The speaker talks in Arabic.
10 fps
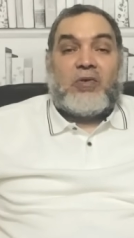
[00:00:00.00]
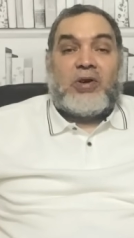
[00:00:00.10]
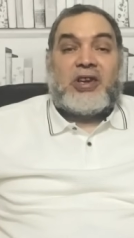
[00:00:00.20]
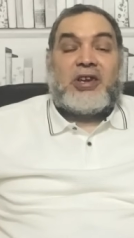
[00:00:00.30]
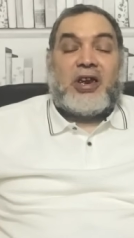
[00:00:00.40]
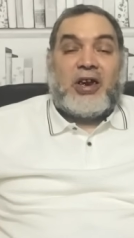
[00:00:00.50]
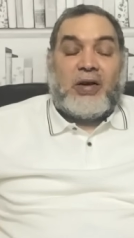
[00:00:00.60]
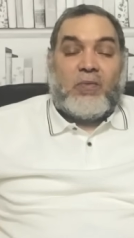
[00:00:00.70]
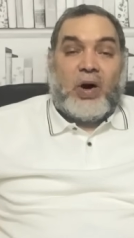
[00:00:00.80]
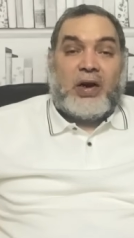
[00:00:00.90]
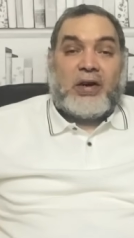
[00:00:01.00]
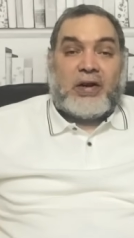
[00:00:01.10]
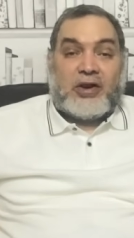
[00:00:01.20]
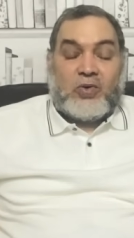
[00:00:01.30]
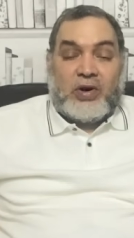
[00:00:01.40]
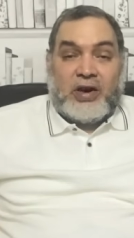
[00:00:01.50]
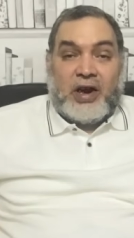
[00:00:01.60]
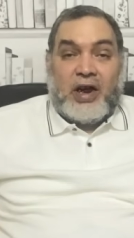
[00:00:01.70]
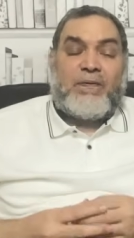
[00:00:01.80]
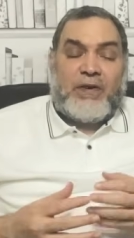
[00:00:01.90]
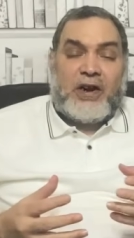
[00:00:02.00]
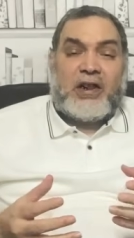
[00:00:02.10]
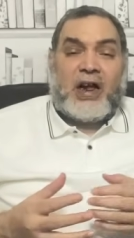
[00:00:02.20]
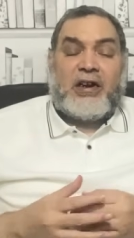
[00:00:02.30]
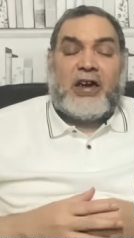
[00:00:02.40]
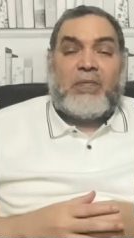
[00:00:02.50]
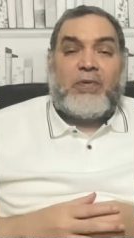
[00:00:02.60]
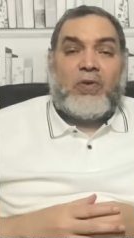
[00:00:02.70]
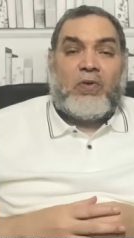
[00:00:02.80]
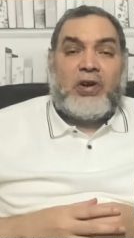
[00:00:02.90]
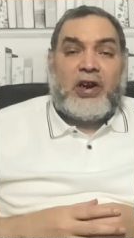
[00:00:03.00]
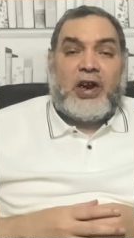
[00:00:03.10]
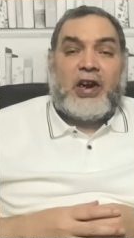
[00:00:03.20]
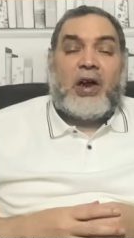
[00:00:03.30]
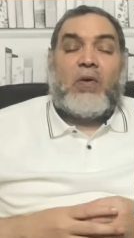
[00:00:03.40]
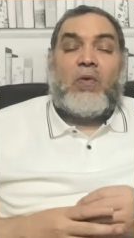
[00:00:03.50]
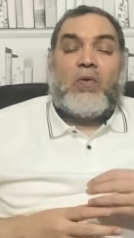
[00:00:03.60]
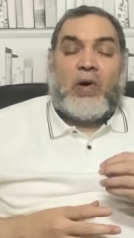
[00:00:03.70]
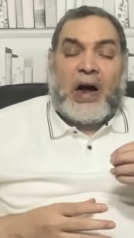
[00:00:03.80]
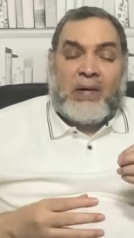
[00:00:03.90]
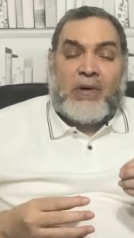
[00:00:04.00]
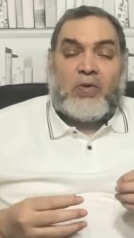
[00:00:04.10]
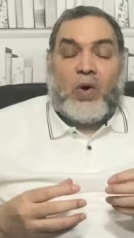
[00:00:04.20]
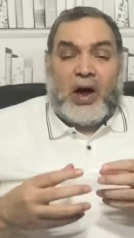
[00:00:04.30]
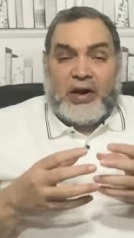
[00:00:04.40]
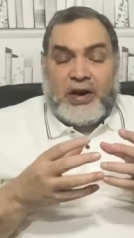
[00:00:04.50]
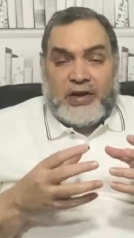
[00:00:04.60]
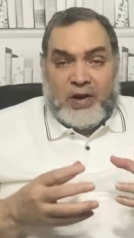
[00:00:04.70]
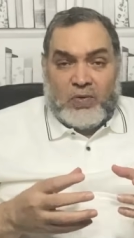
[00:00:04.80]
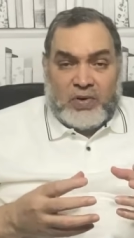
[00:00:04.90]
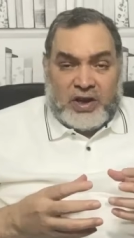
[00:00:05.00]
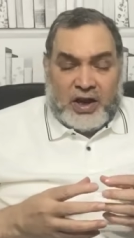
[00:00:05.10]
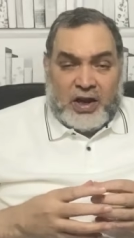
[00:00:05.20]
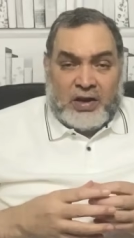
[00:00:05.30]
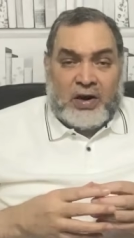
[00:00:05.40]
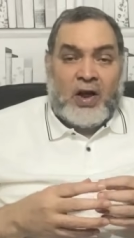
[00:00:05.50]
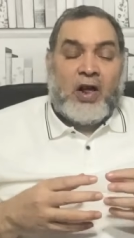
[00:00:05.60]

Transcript: والسلام على رسول الله في تعليق بيقول لي لو عملوا حل الدولتين